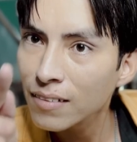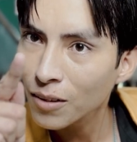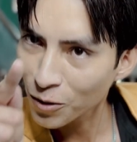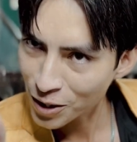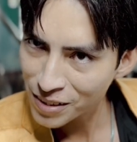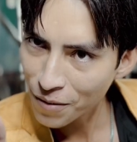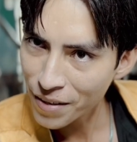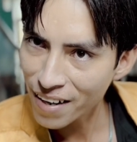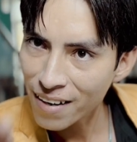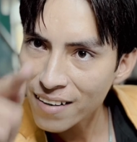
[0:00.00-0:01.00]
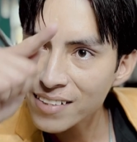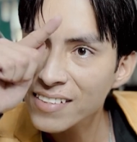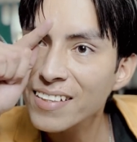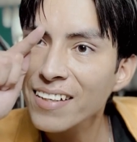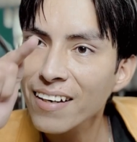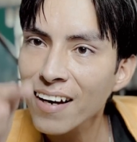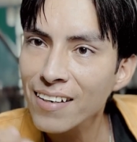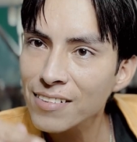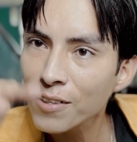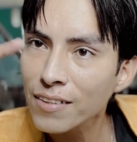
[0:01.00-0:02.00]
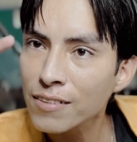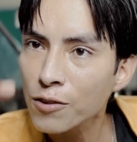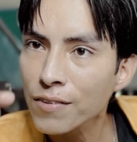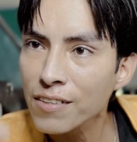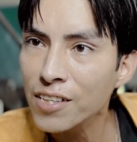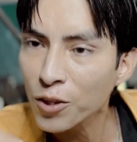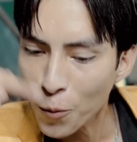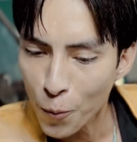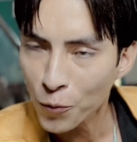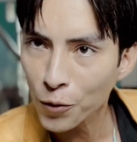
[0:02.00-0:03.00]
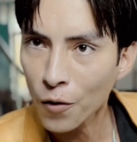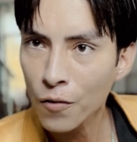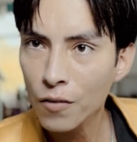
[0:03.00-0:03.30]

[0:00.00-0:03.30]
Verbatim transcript: Lo oíste bien, así que haz lo que te estoy diciendo y punto.